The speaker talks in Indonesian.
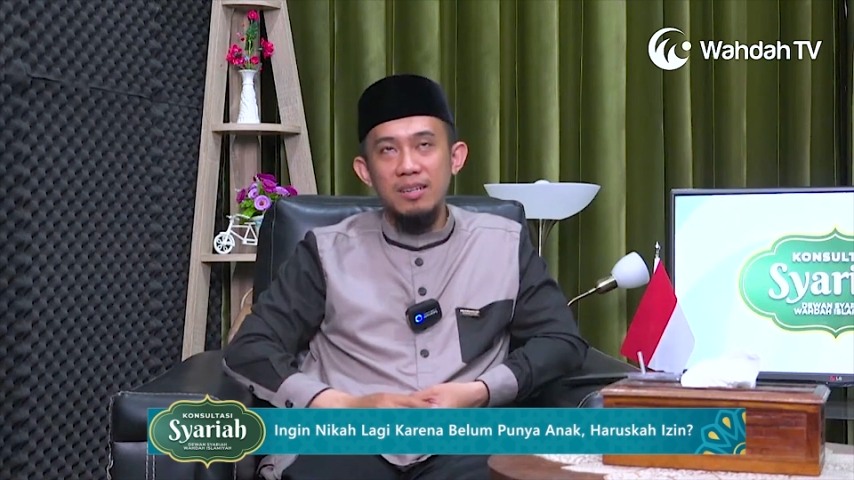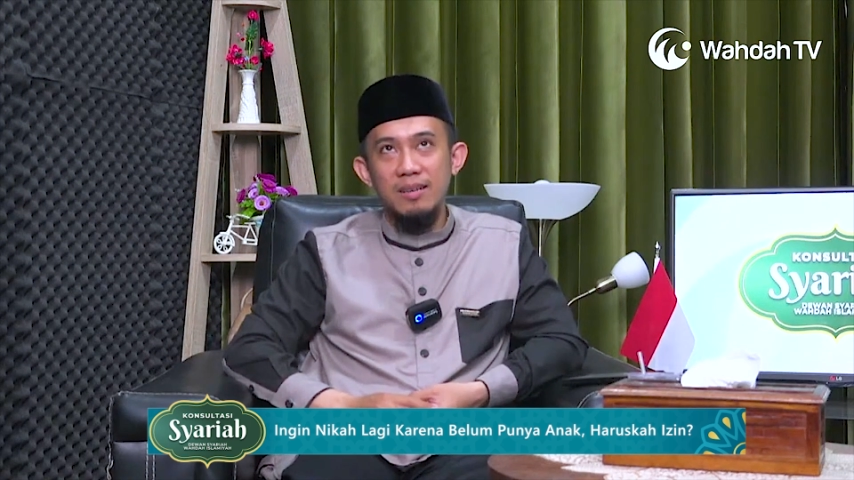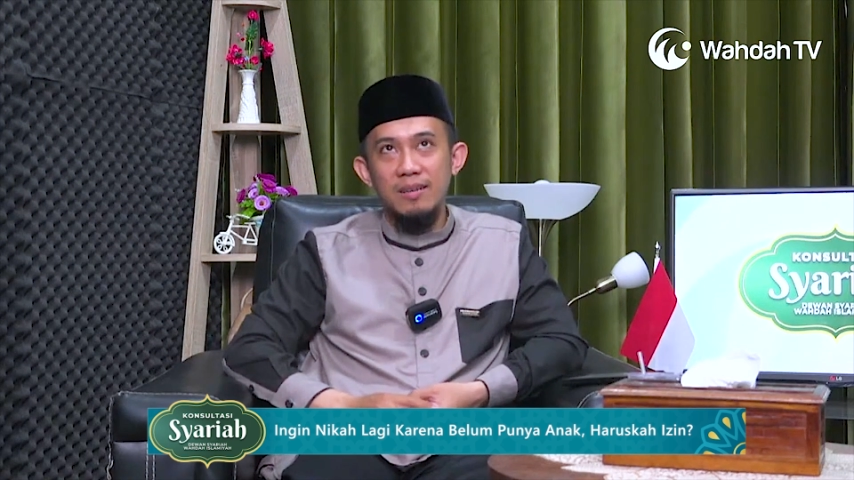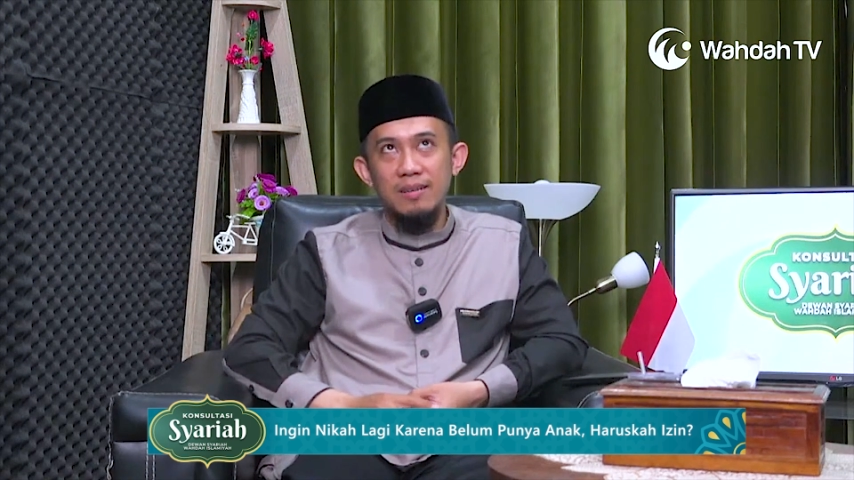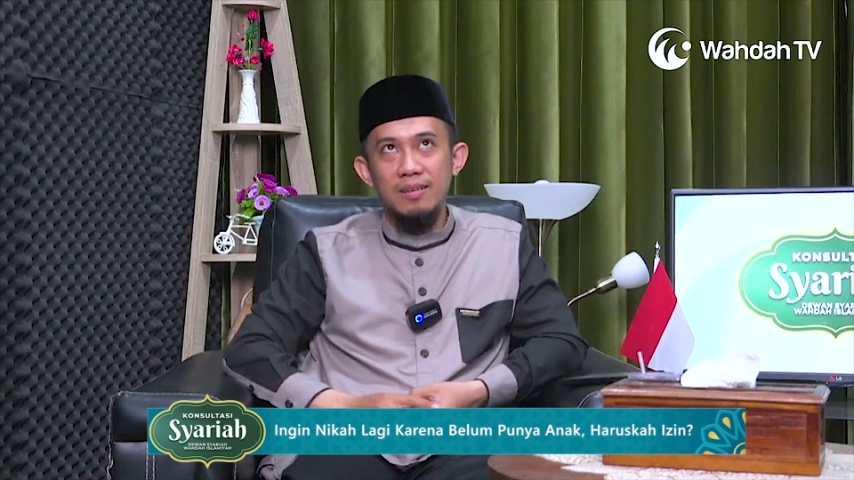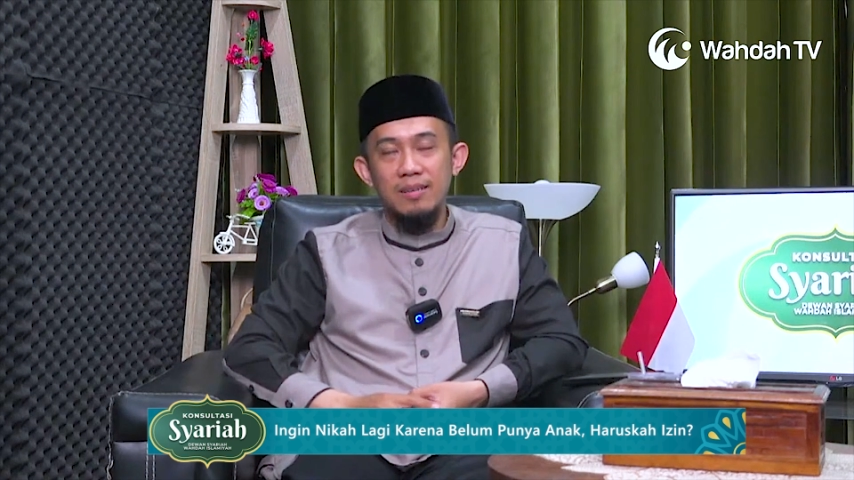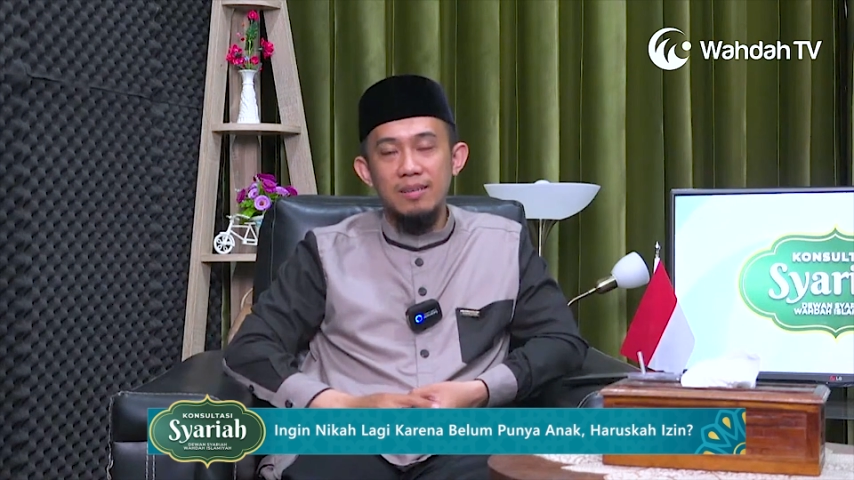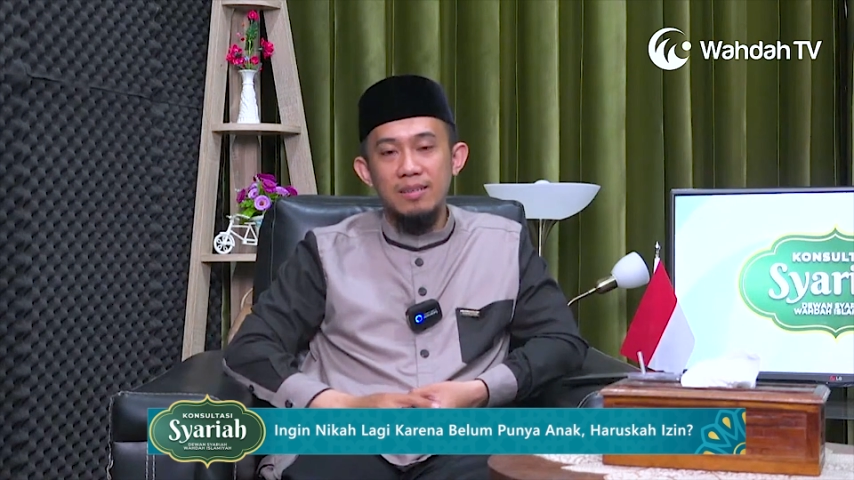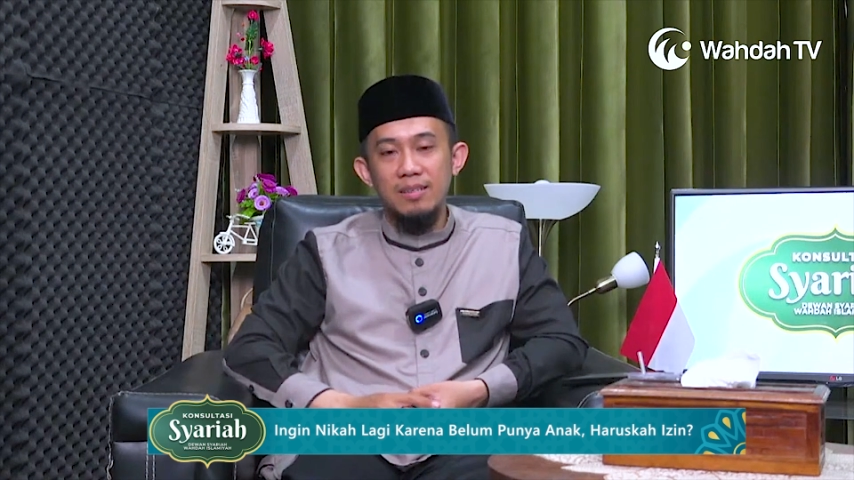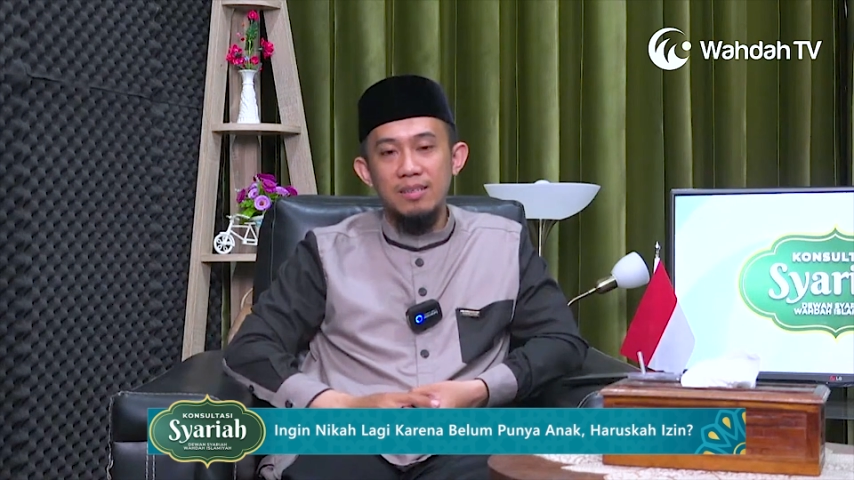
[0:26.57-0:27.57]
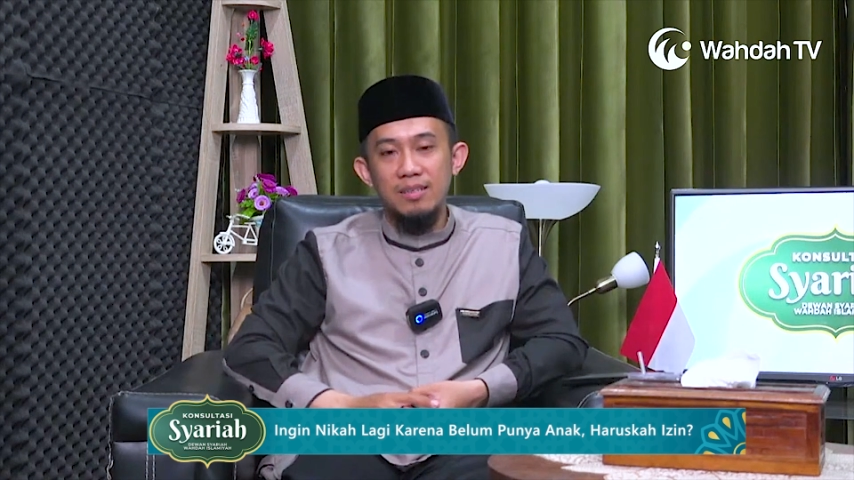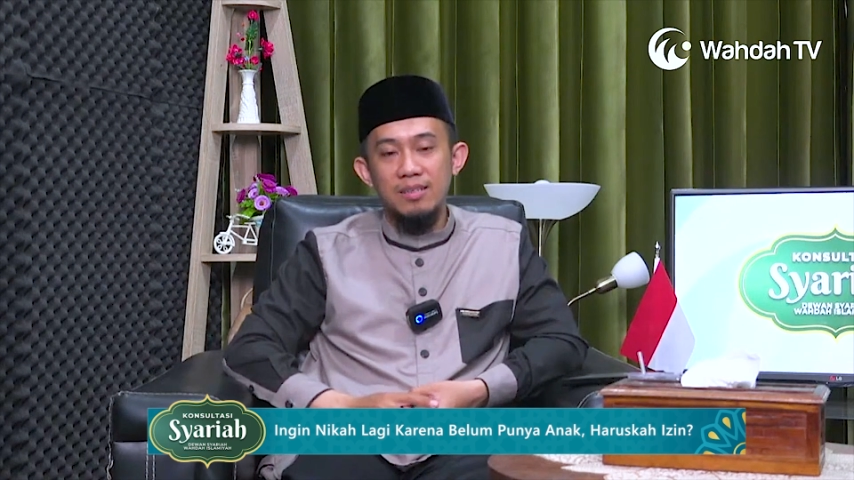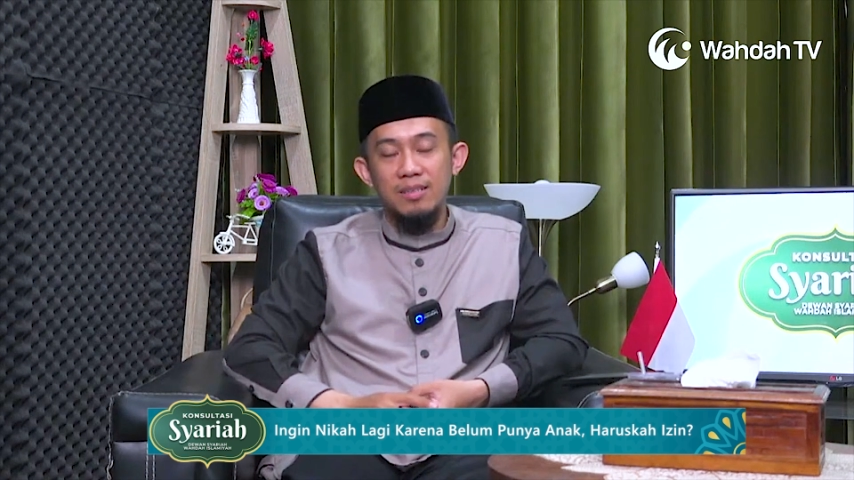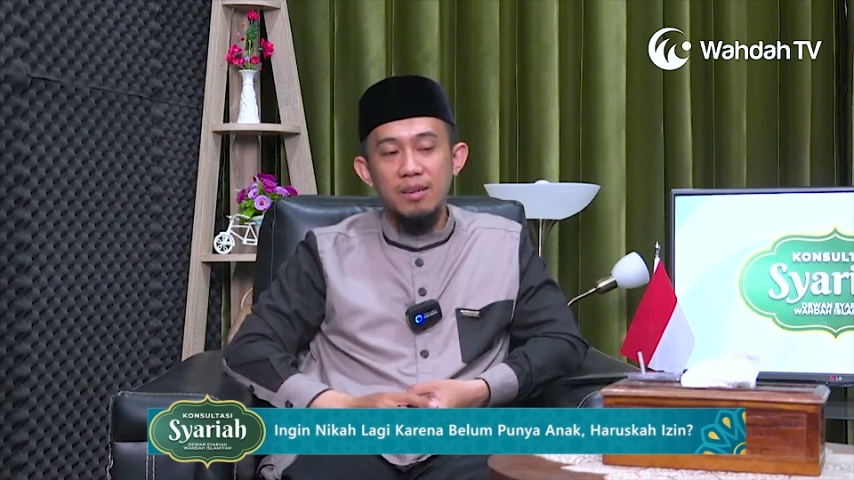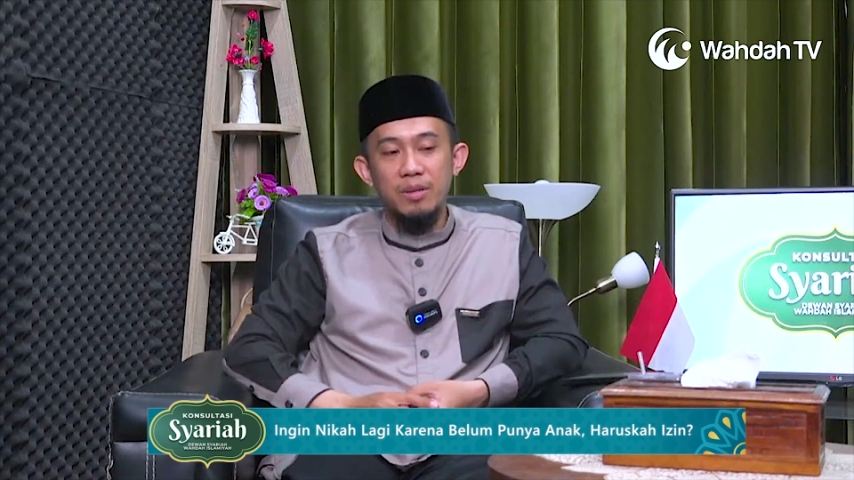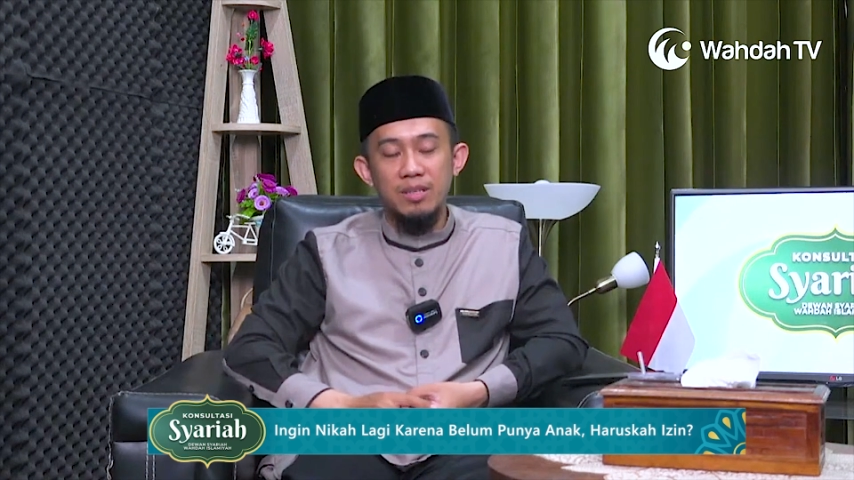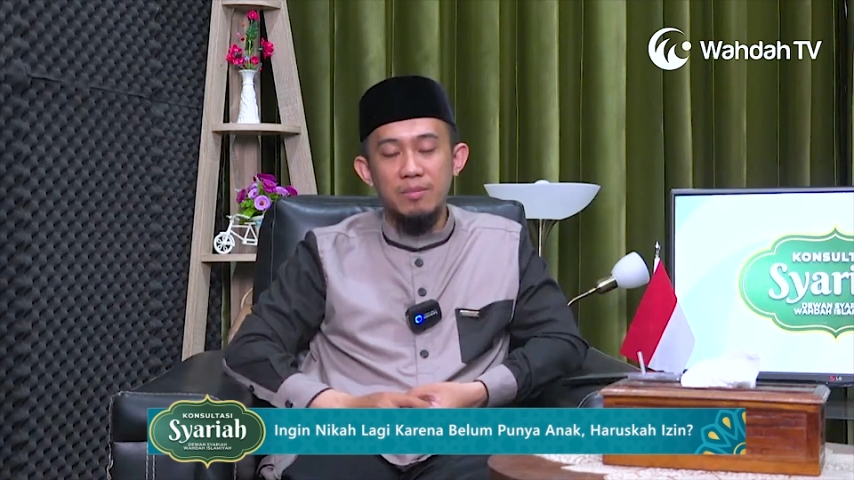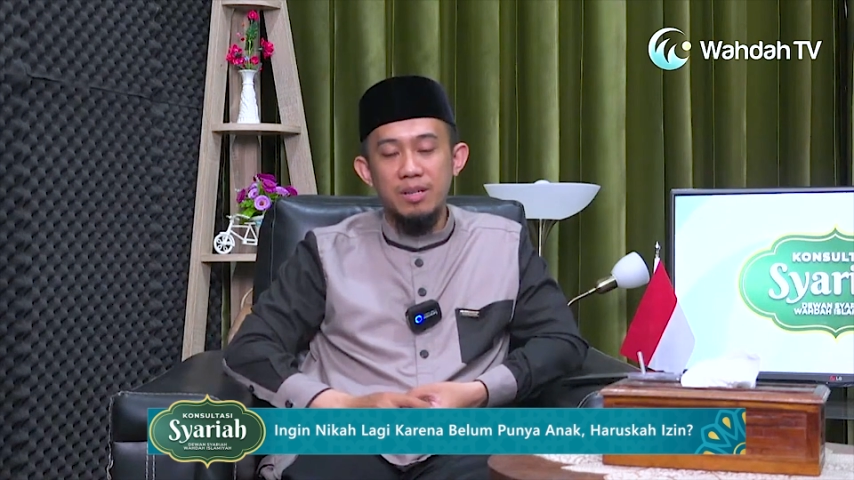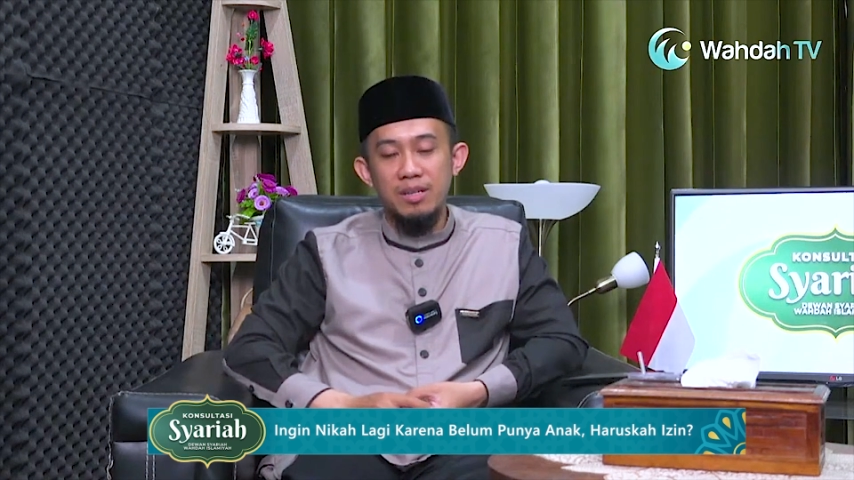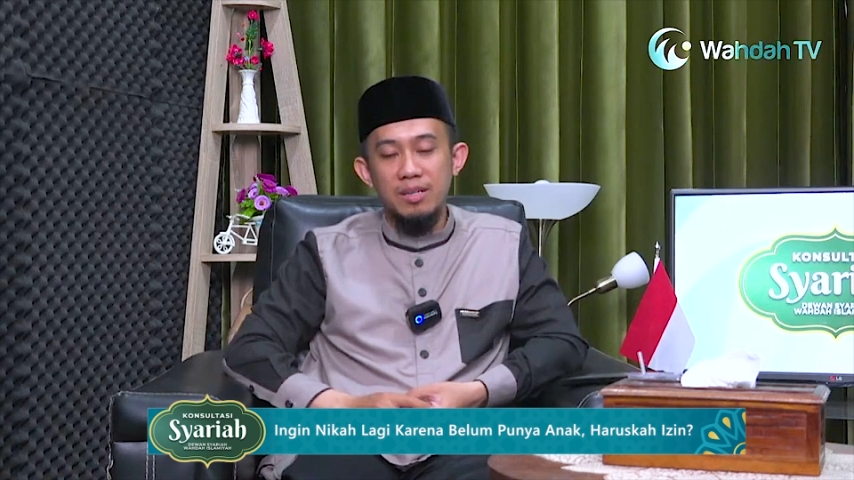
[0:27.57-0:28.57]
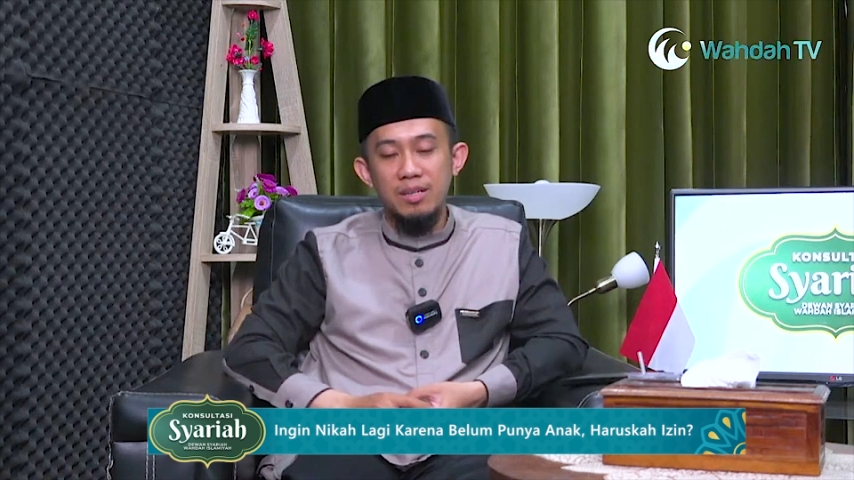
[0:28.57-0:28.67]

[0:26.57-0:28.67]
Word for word: eh, istri pertama.